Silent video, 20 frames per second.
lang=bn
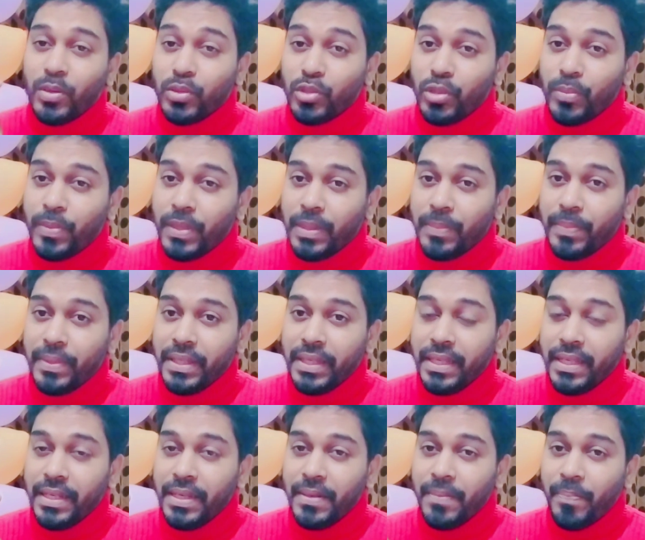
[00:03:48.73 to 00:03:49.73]

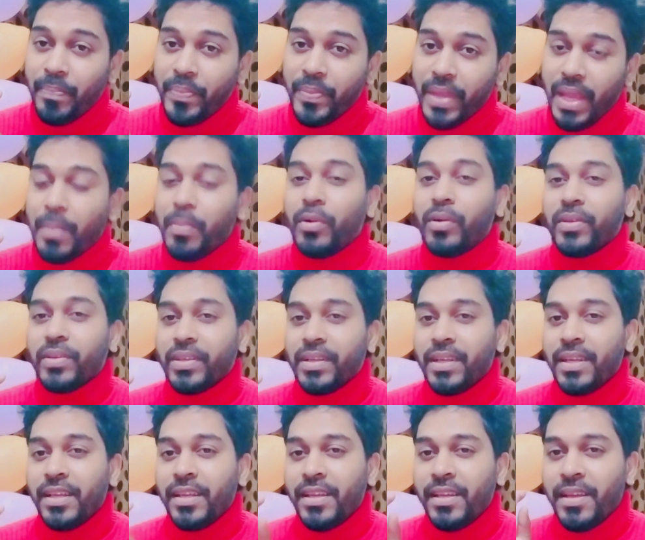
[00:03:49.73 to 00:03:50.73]
রক্তপাতবিহীন এবং
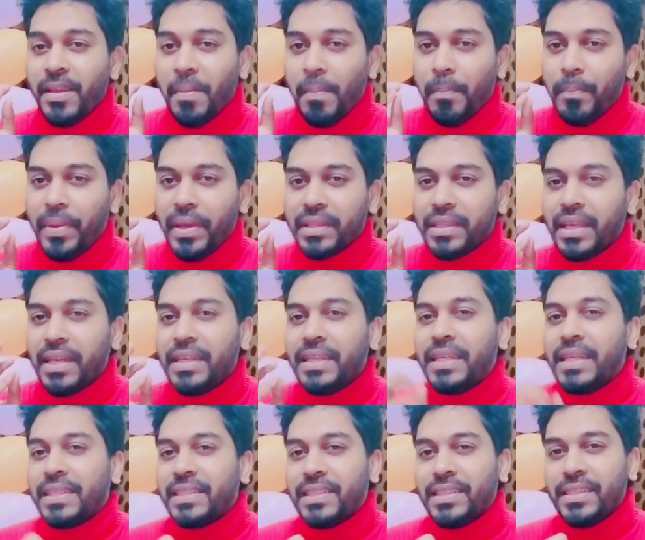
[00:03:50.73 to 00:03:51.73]

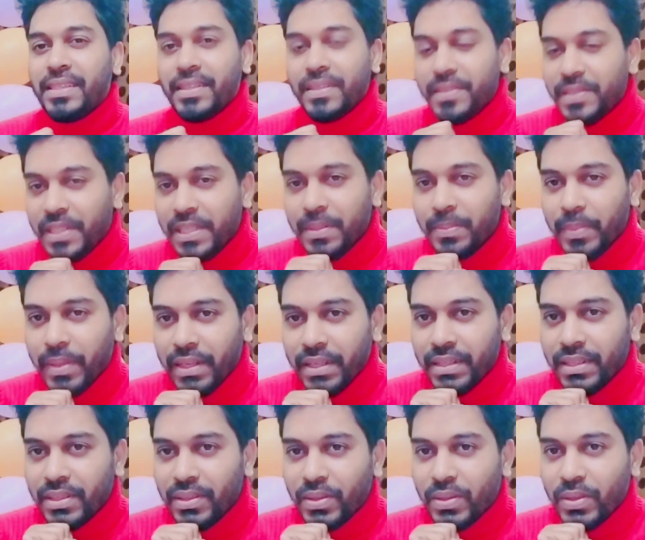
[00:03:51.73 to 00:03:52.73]
ব্যথাহীন একটি
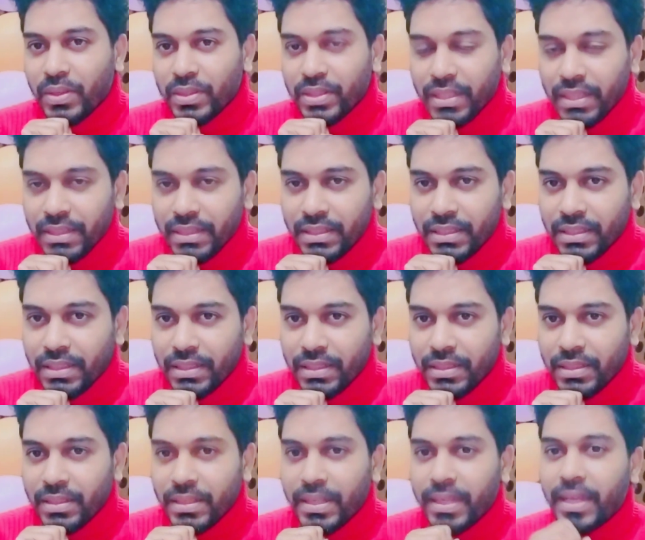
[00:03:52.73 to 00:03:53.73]
ট্রিটমেন্ট অর্থাৎ
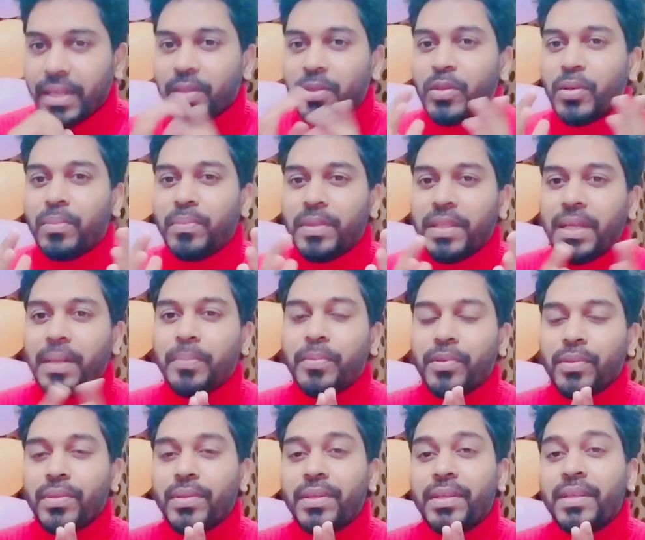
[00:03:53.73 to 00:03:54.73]
একদম
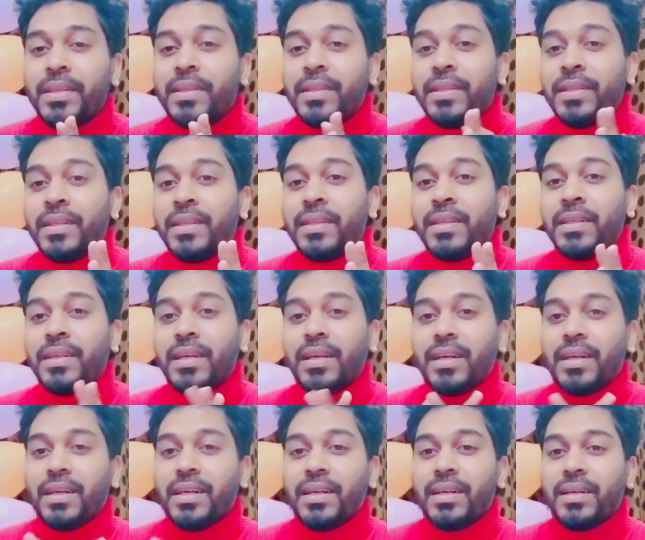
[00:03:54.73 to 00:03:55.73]
নিরাপদ
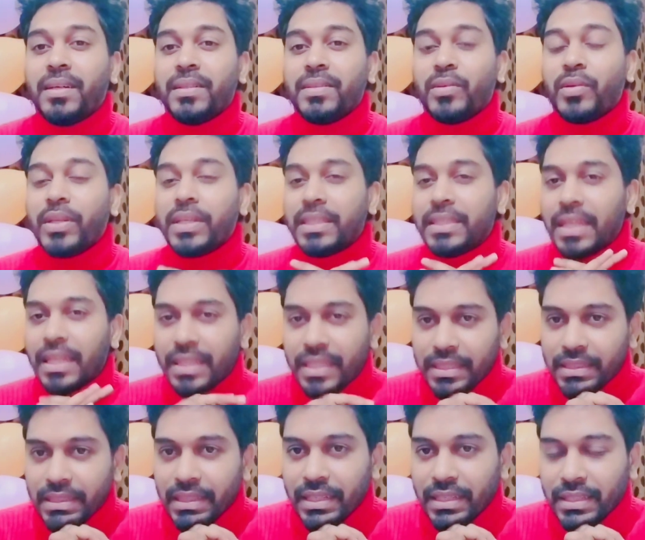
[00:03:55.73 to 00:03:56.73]
অনেকে
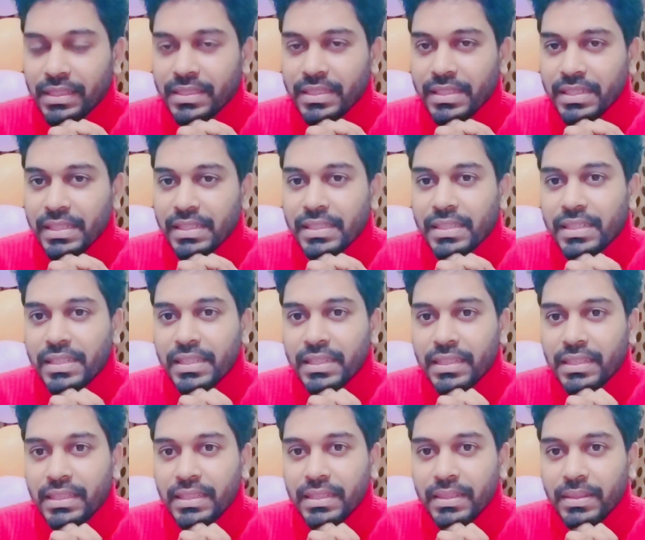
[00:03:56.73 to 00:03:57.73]
জানতে চান যে লেজারটি
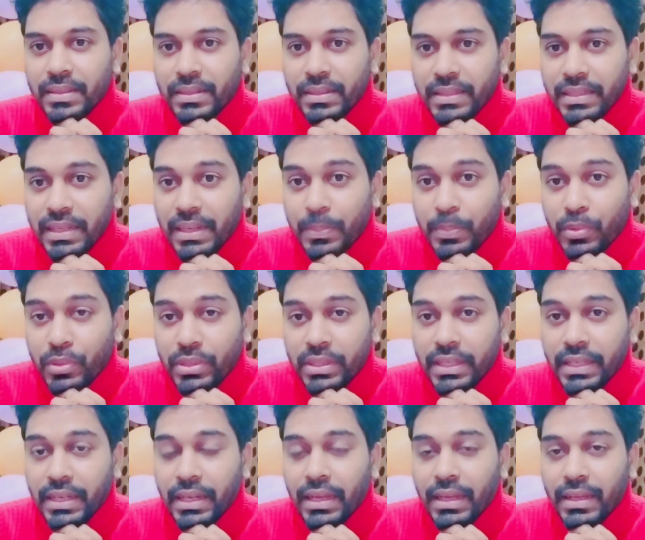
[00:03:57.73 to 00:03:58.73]
কি নিরাপদ
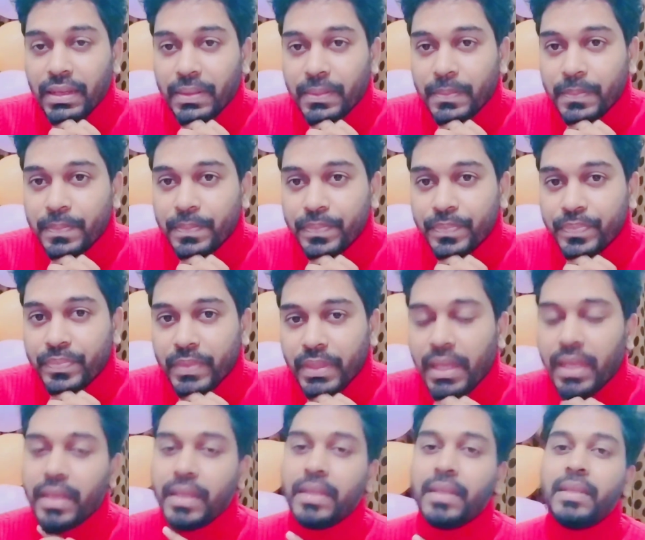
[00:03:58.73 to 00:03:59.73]
কি না
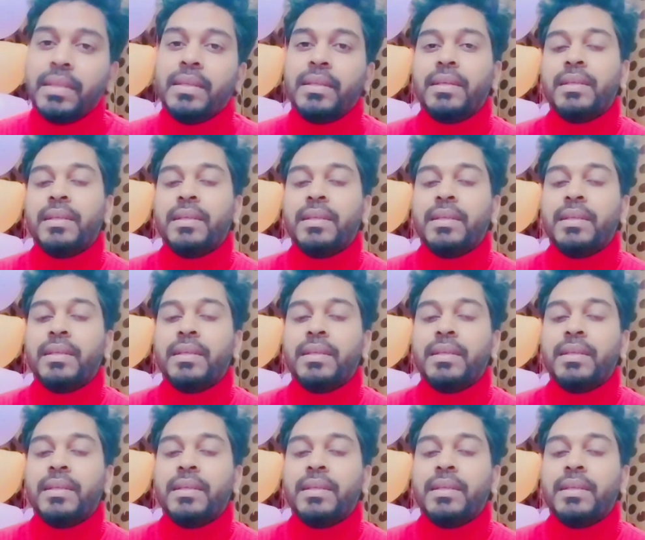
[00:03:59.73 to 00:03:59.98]
হ্যাঁ